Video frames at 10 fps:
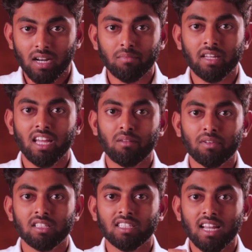மனம் கிரியேட்
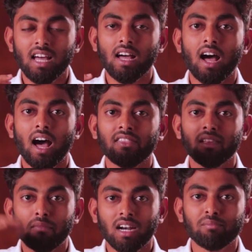பண்ணுச்சுன்னா
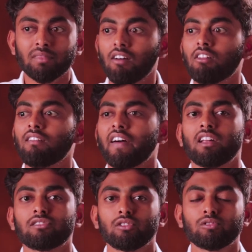அந்த மனம் தான் அவங்கள
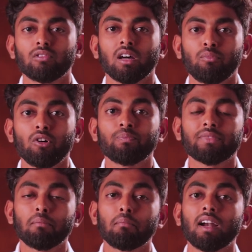வேணாம்னு சொல்லி சொல்லுது அப்போது
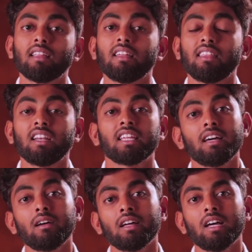மனதை தான் நீங்கள்